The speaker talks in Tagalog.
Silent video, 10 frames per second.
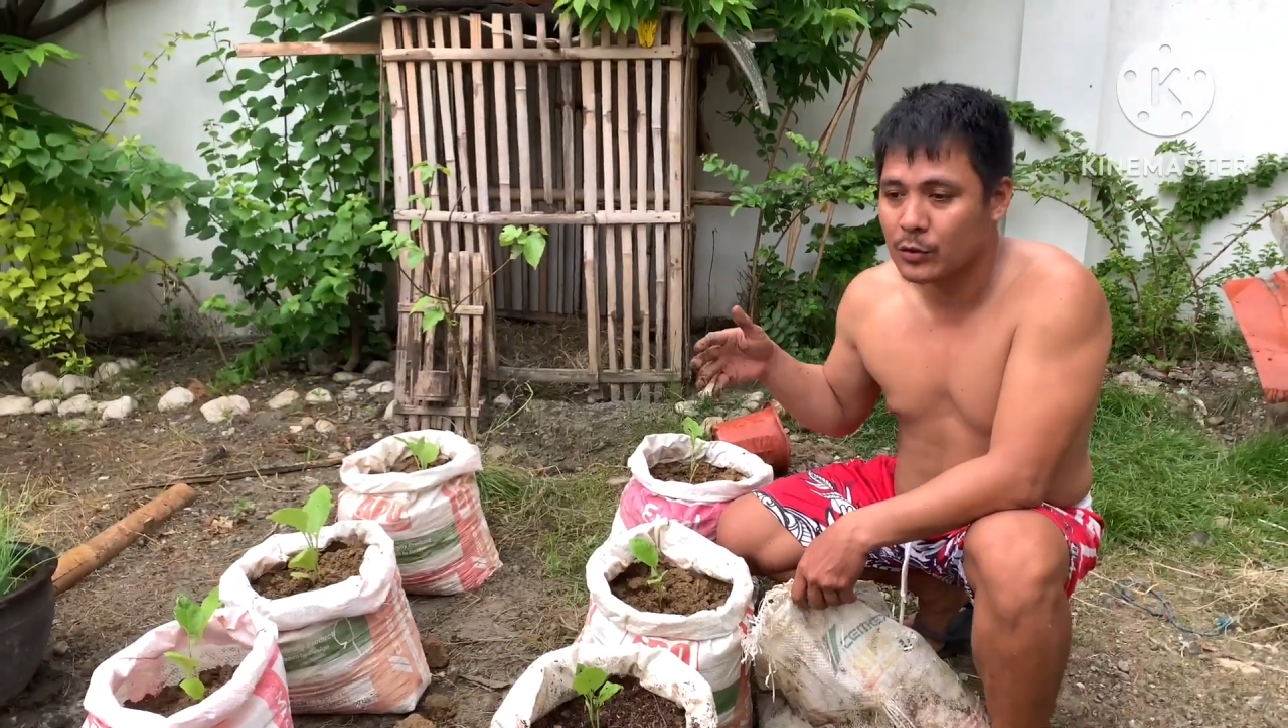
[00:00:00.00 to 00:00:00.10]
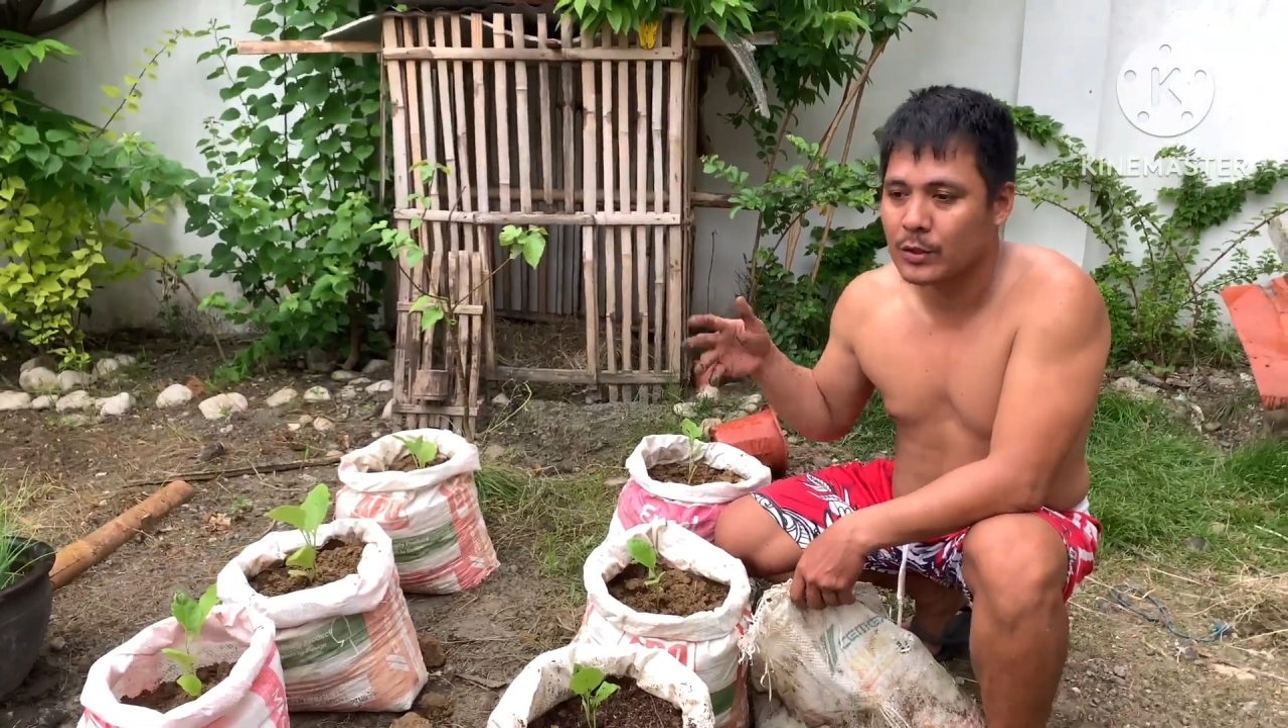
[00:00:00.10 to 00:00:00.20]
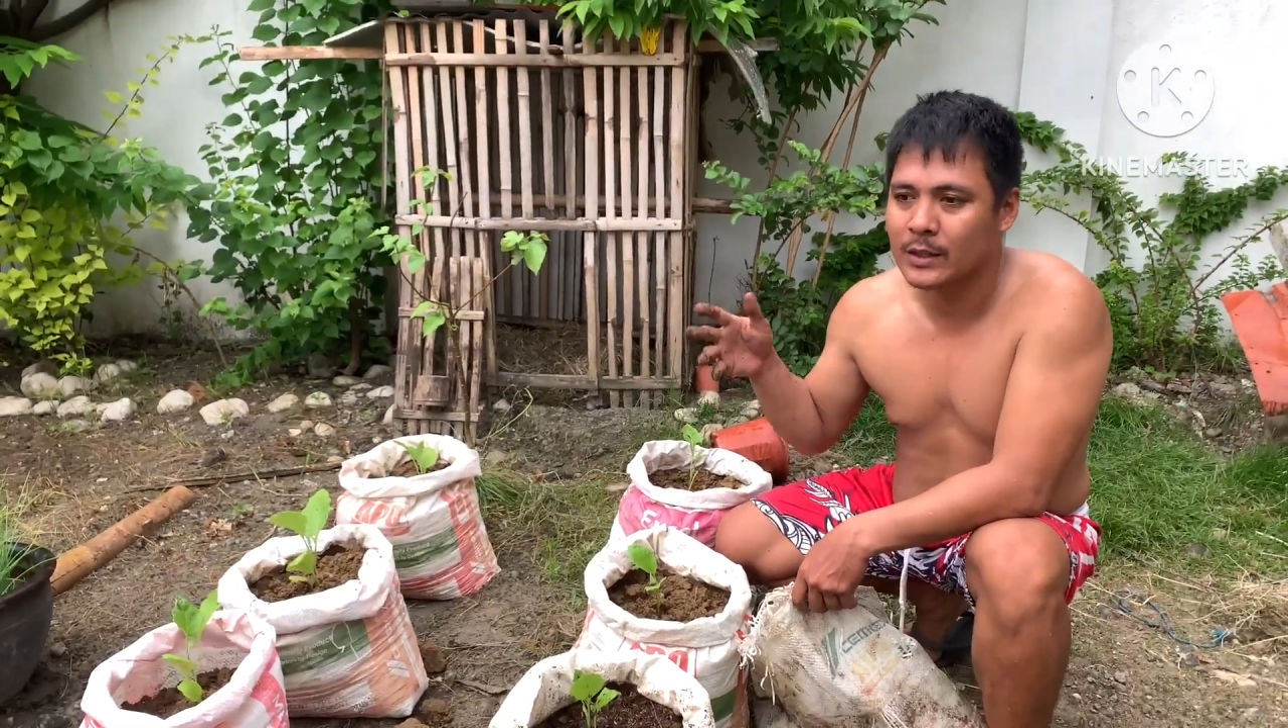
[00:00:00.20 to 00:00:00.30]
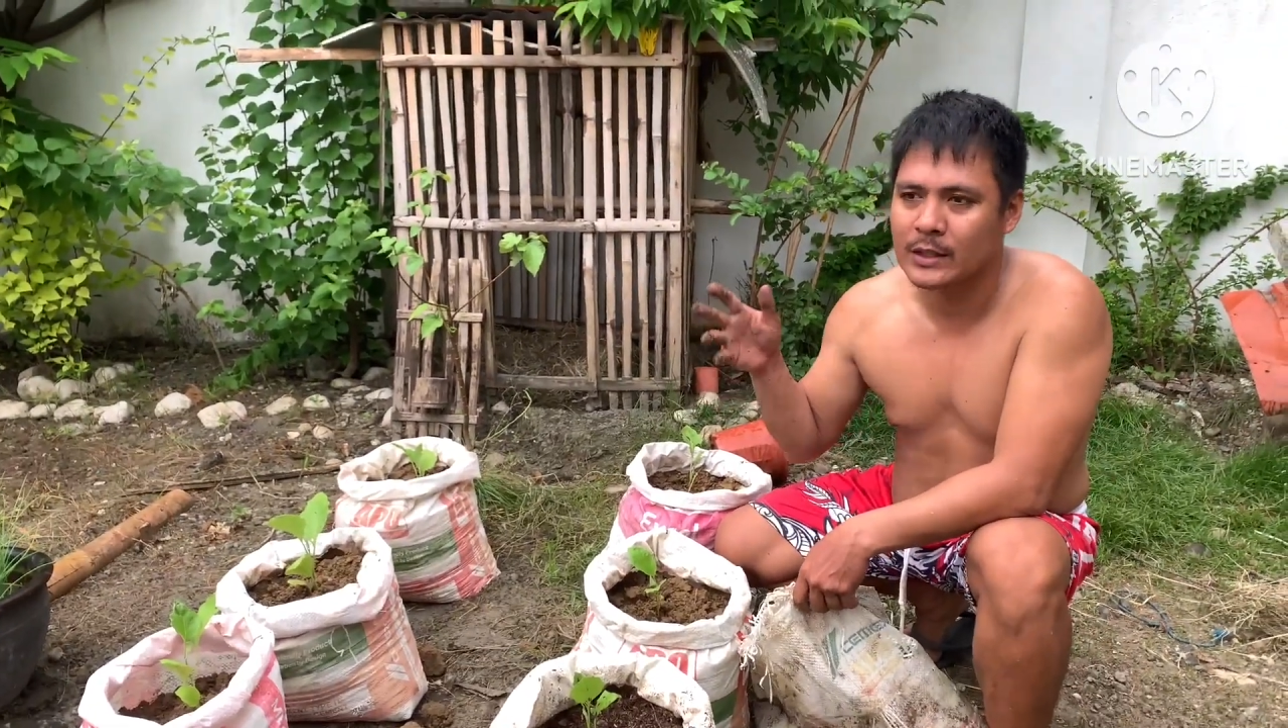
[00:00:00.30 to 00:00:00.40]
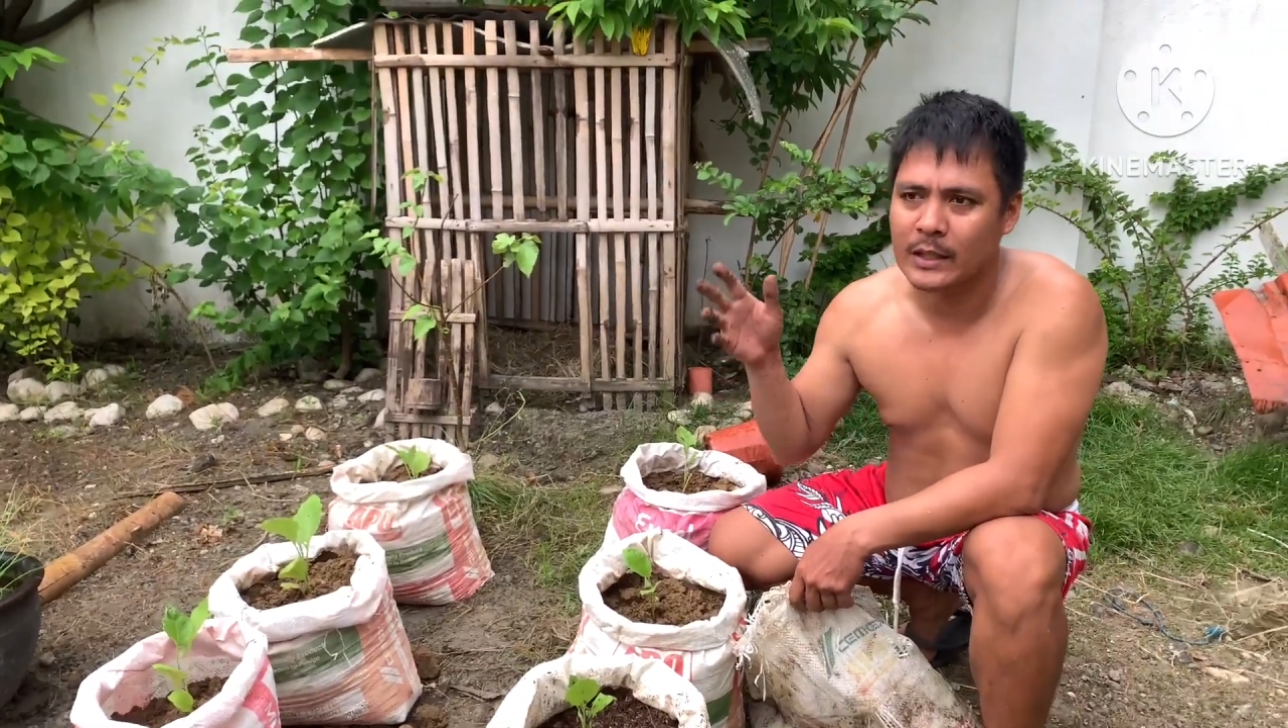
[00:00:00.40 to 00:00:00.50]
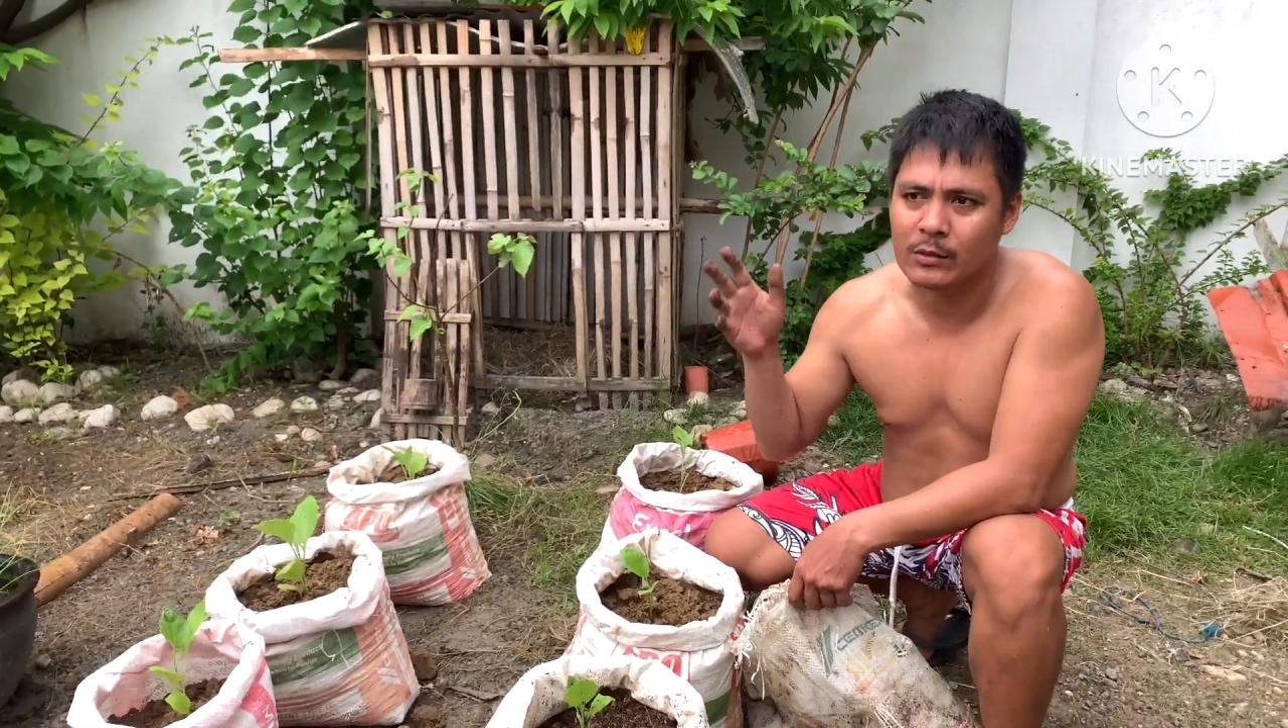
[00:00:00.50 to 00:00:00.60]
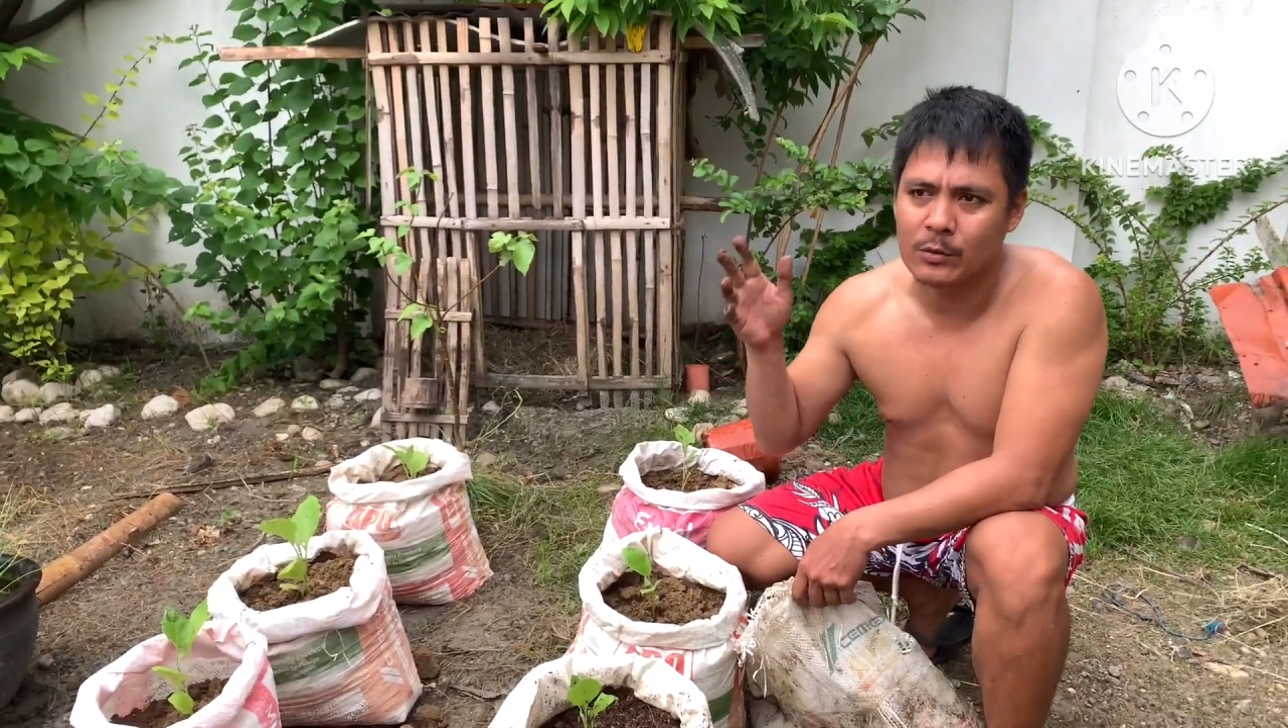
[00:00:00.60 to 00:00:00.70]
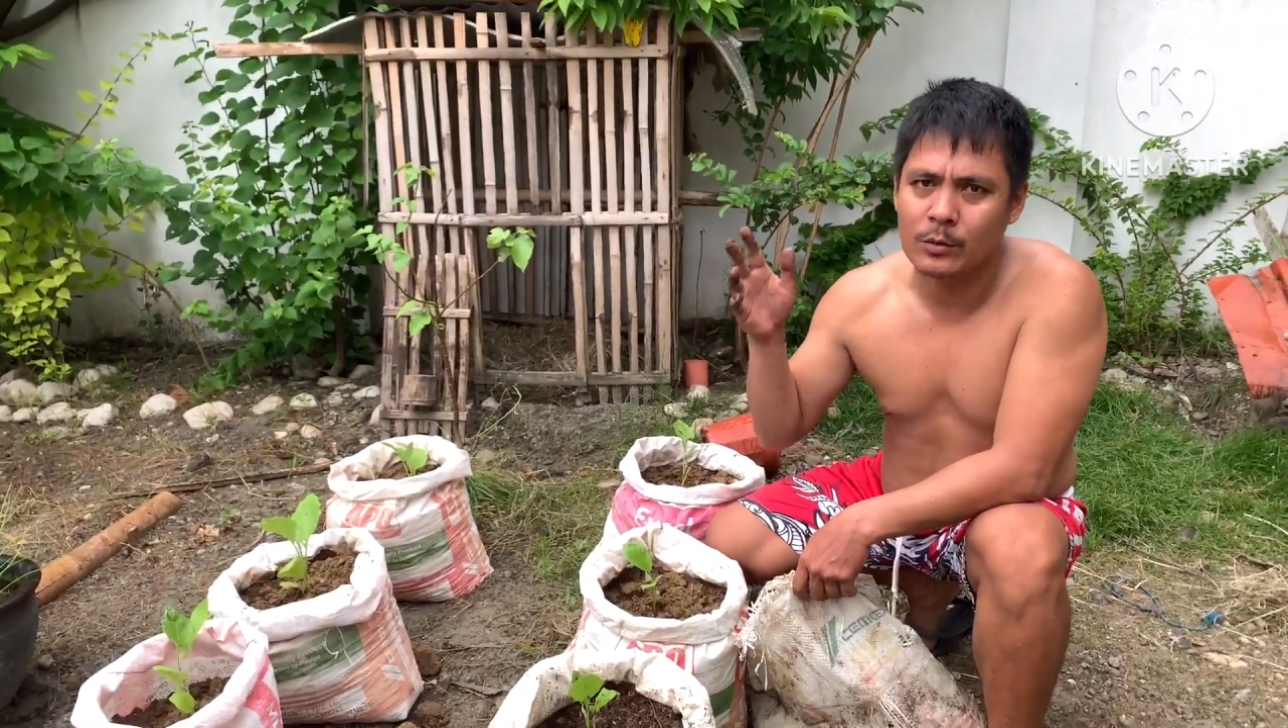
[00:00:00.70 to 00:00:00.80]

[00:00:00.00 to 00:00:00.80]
So nakita niyo sa